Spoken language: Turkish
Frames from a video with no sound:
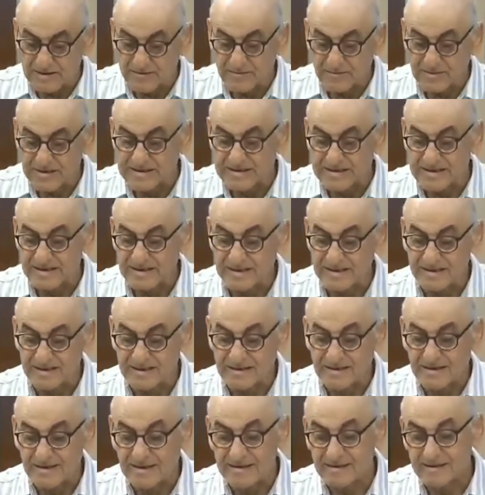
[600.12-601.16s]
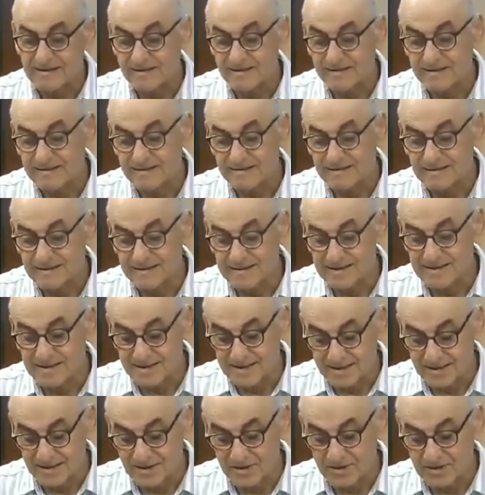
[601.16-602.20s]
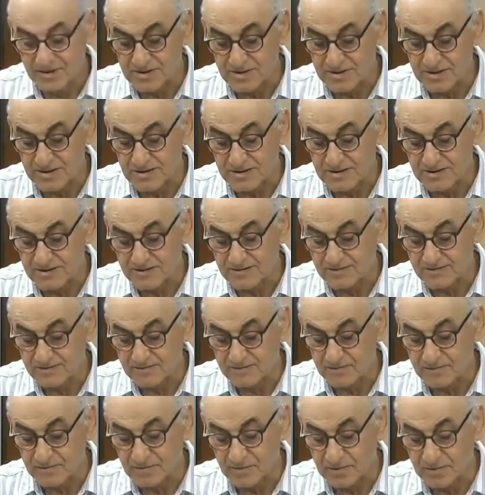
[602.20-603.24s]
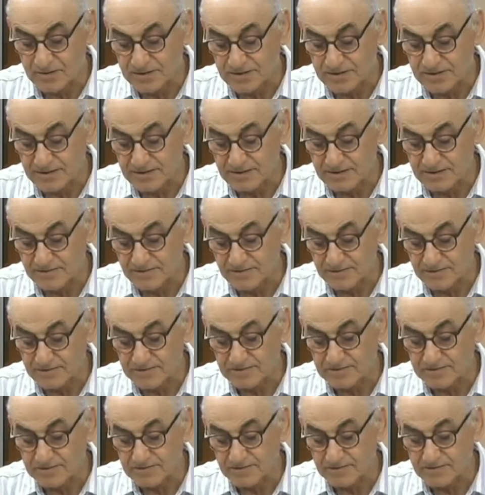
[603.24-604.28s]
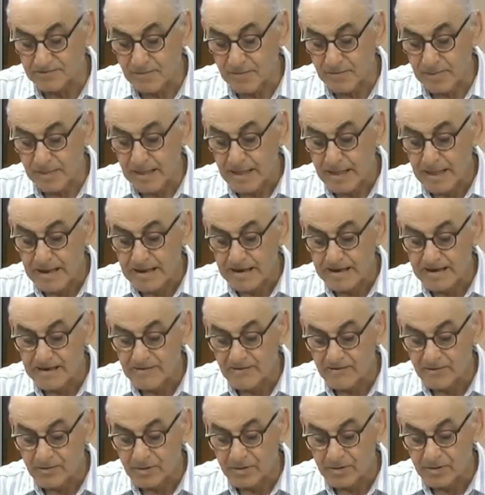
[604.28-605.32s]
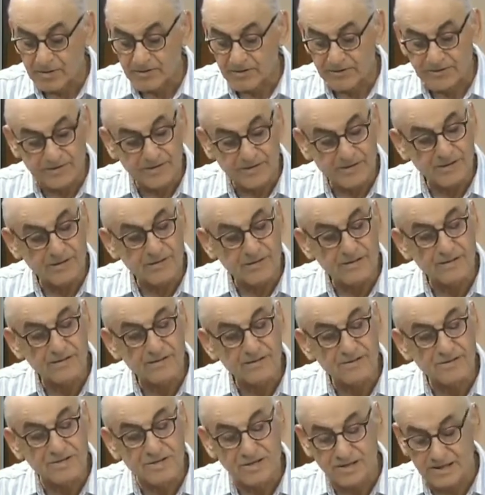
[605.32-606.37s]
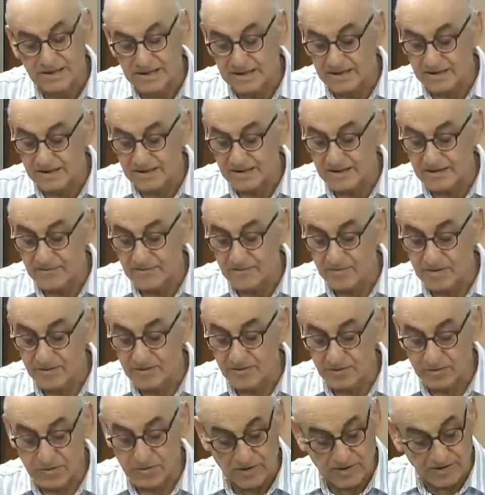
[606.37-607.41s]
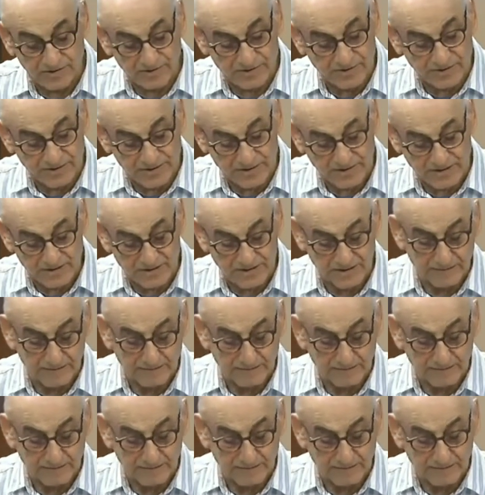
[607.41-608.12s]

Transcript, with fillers: Mesela e, eskiden olsa bunların hem fotoğrafı çeken hem de fotoğraftaki